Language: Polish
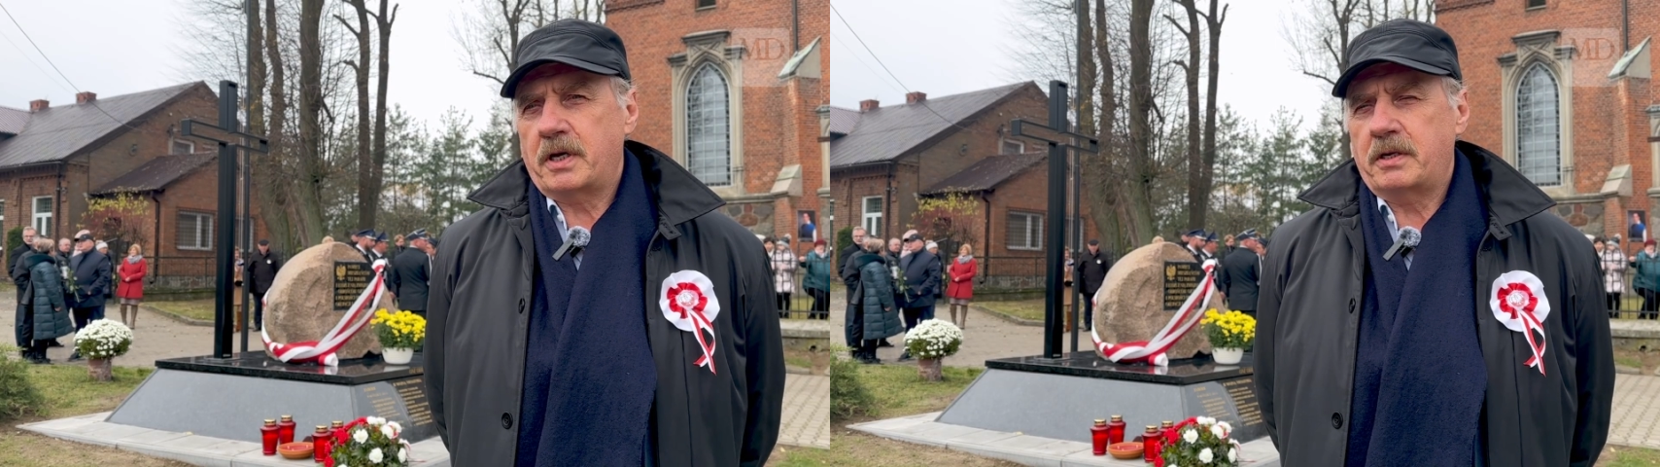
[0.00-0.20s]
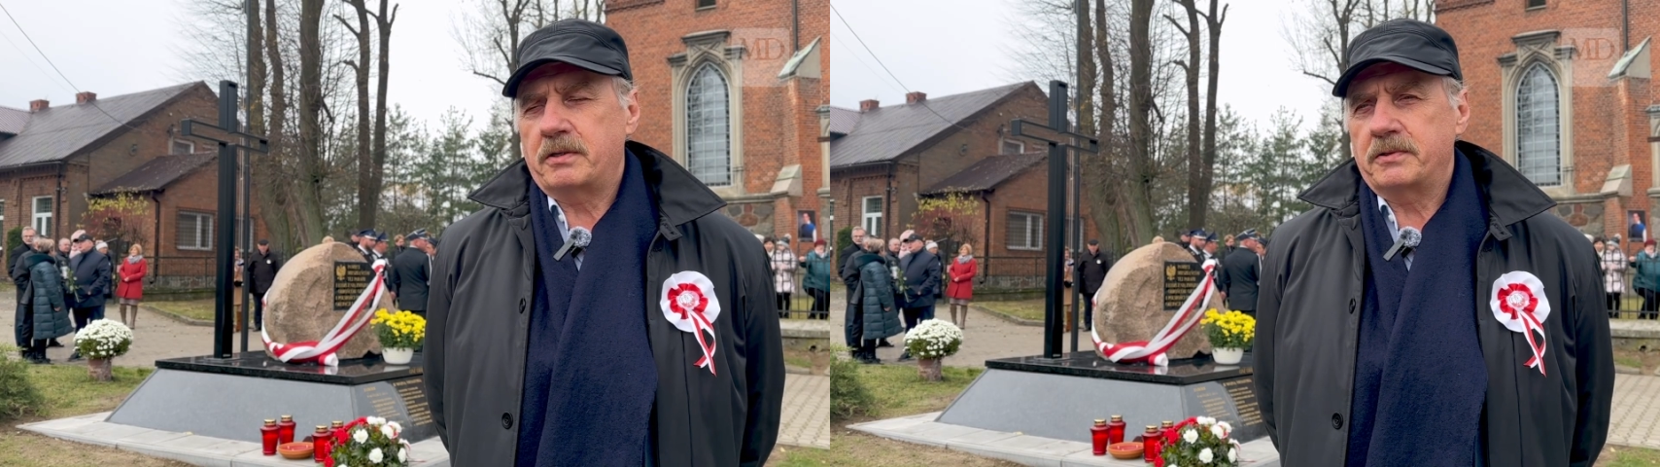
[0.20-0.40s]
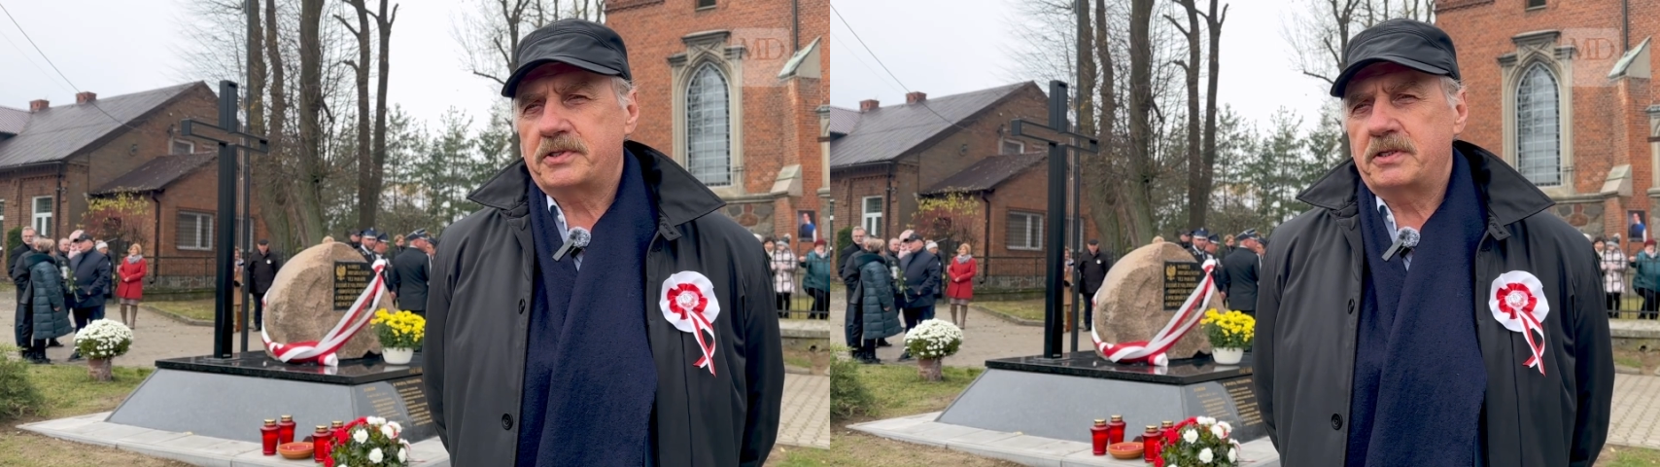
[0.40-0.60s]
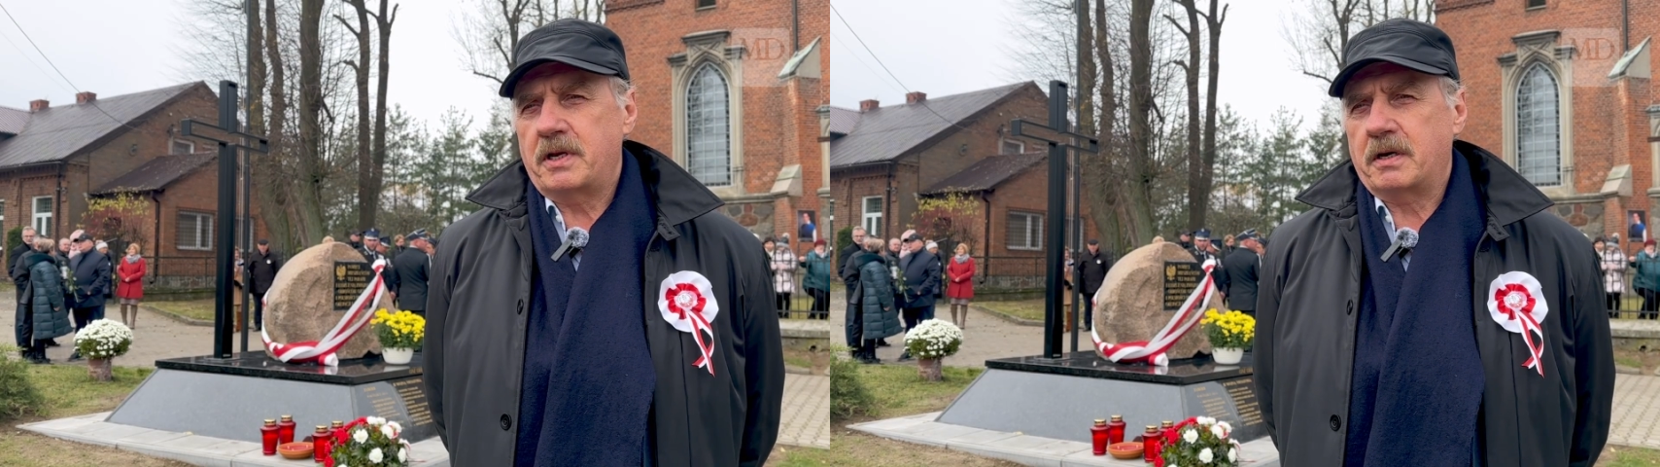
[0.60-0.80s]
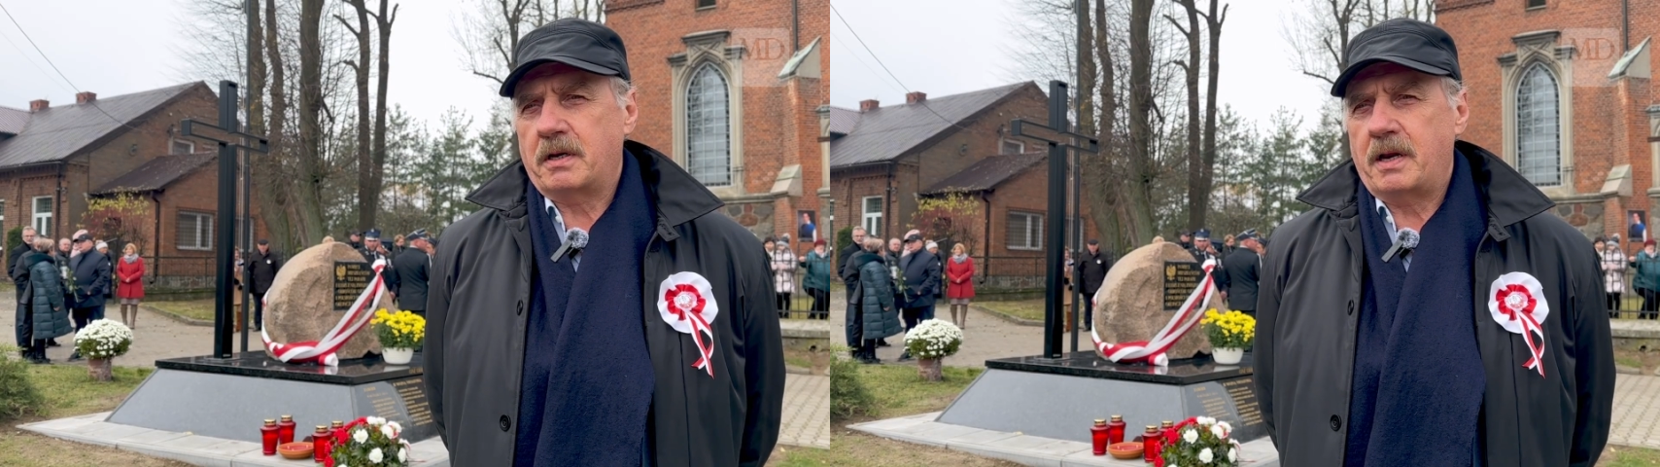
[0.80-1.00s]
taki
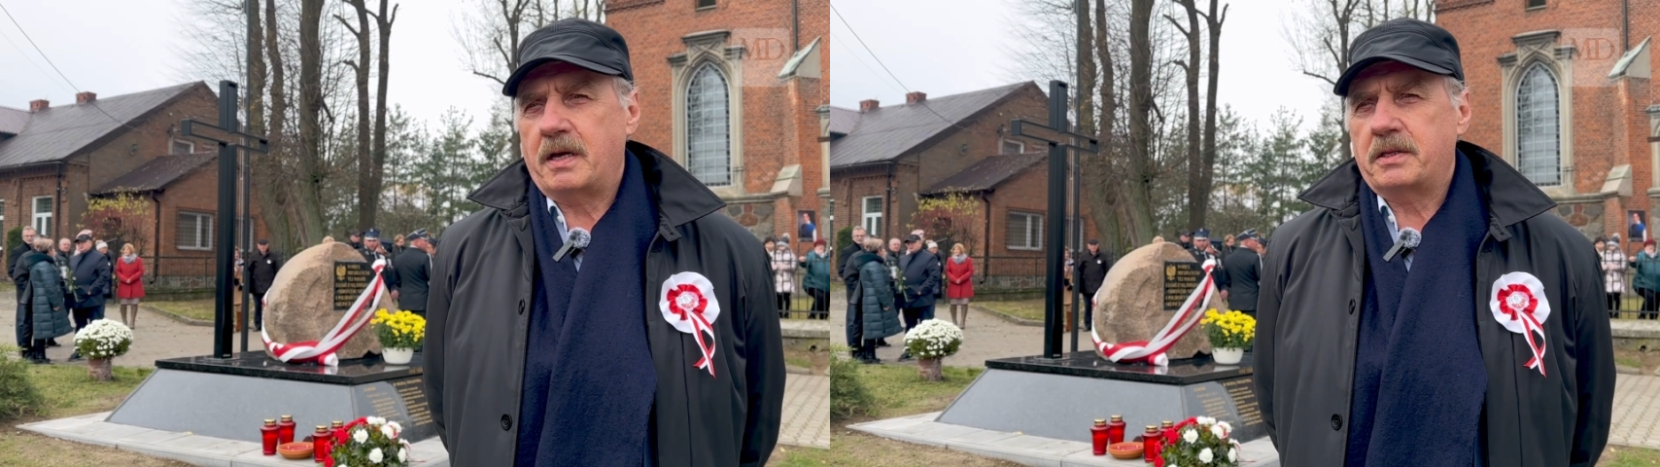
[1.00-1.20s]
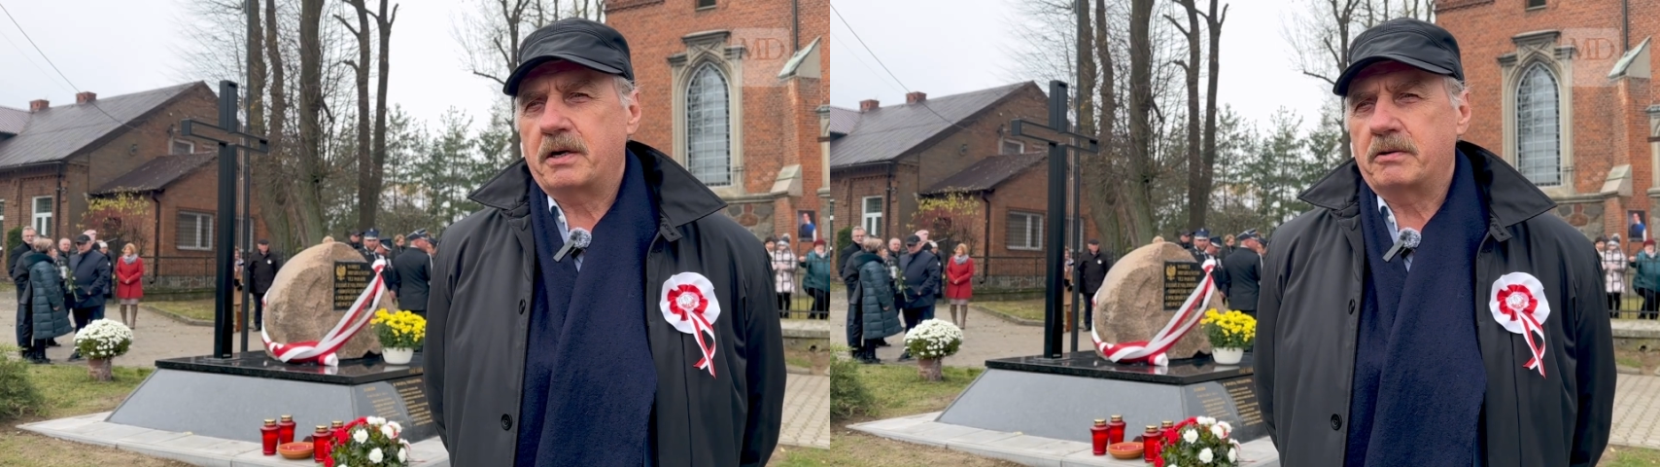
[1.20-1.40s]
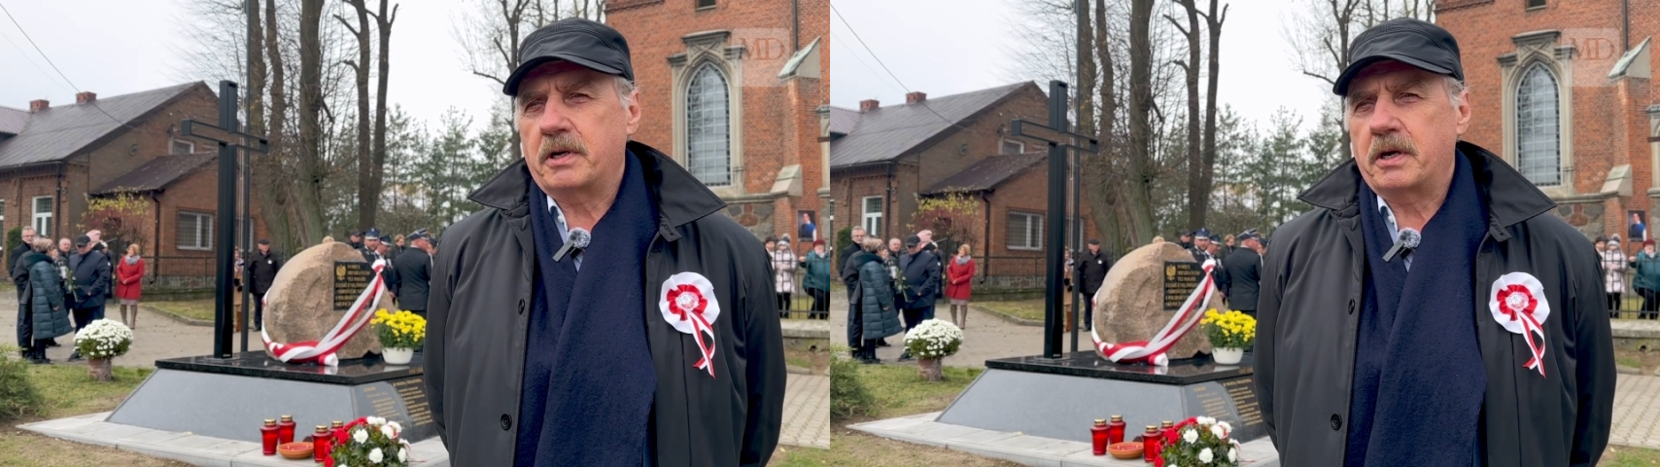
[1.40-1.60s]
rodzynek dla tego